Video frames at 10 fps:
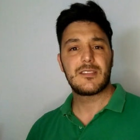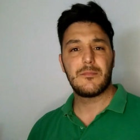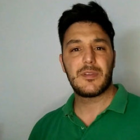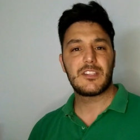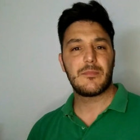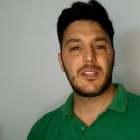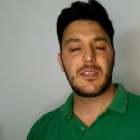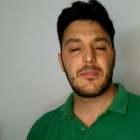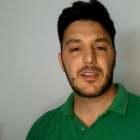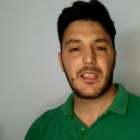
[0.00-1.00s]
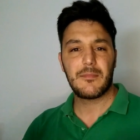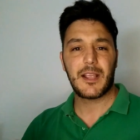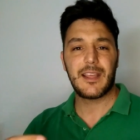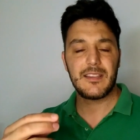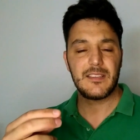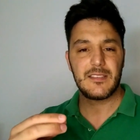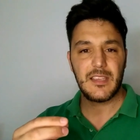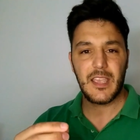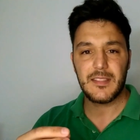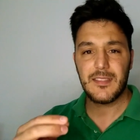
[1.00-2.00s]
semplicemente perché magari
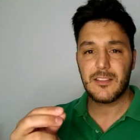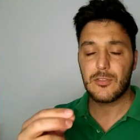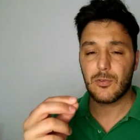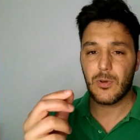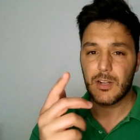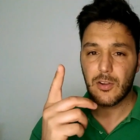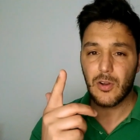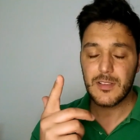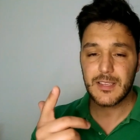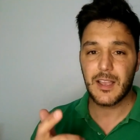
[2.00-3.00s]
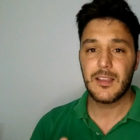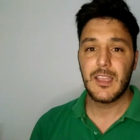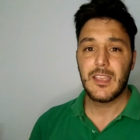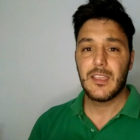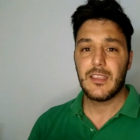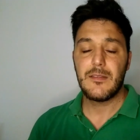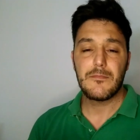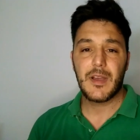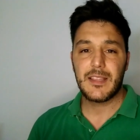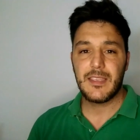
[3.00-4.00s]
si è detto qualcosa
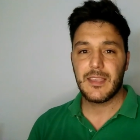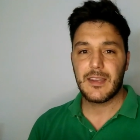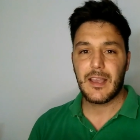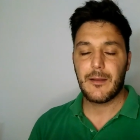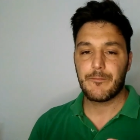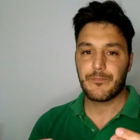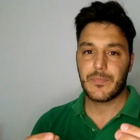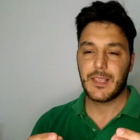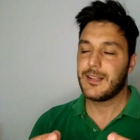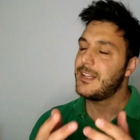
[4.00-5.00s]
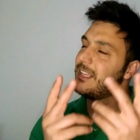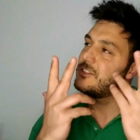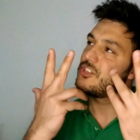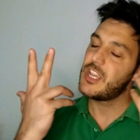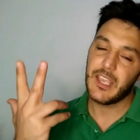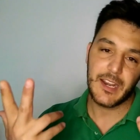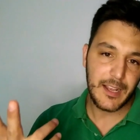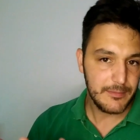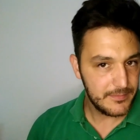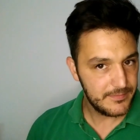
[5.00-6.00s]
in maniera leggera
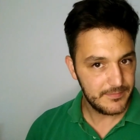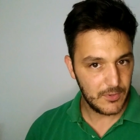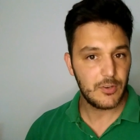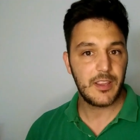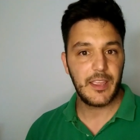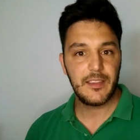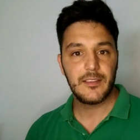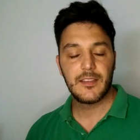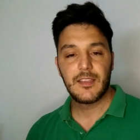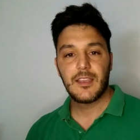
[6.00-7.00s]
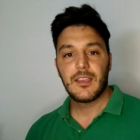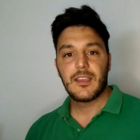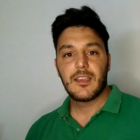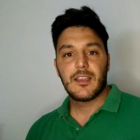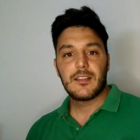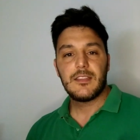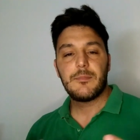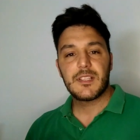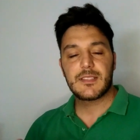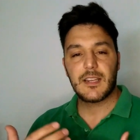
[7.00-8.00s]
c'era, ok?
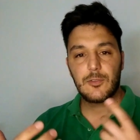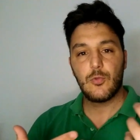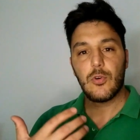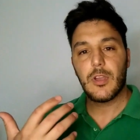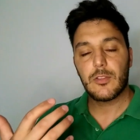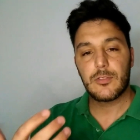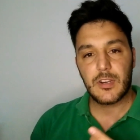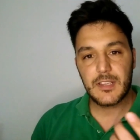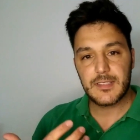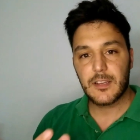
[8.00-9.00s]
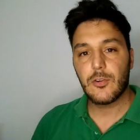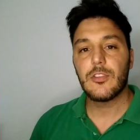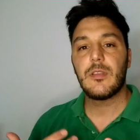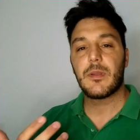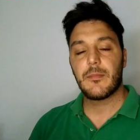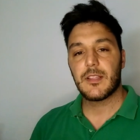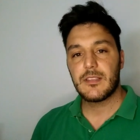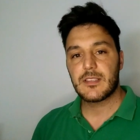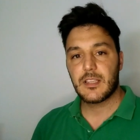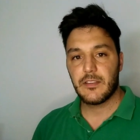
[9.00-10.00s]
Di pensare due o tre secondi prima
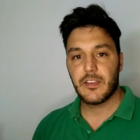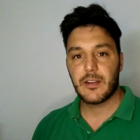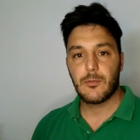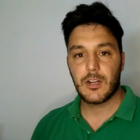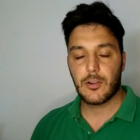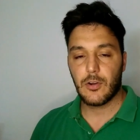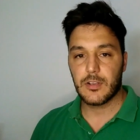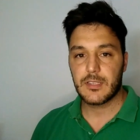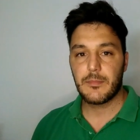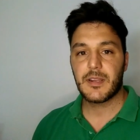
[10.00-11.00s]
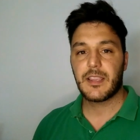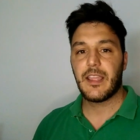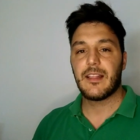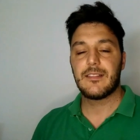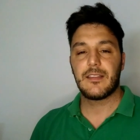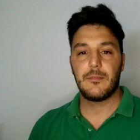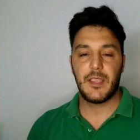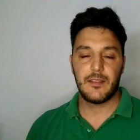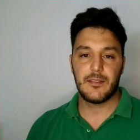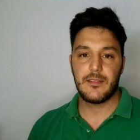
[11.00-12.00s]
di scrivere qualcosa, perché
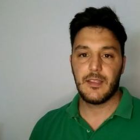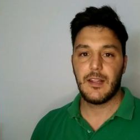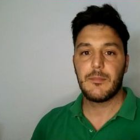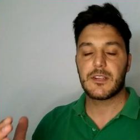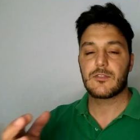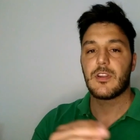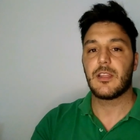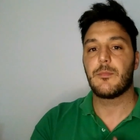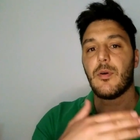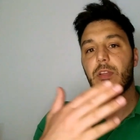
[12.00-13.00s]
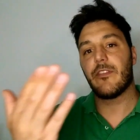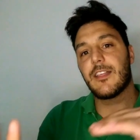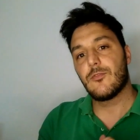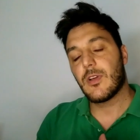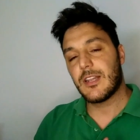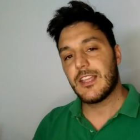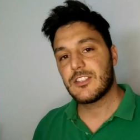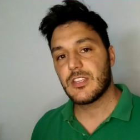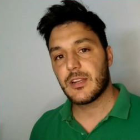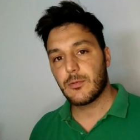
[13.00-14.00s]
altrimenti le persone che poi vanno a
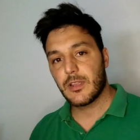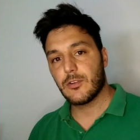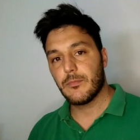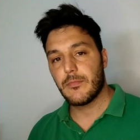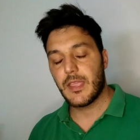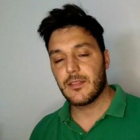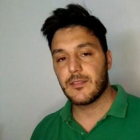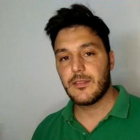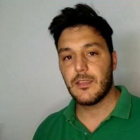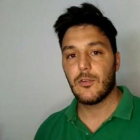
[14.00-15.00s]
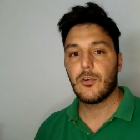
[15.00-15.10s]
leggere quei commenti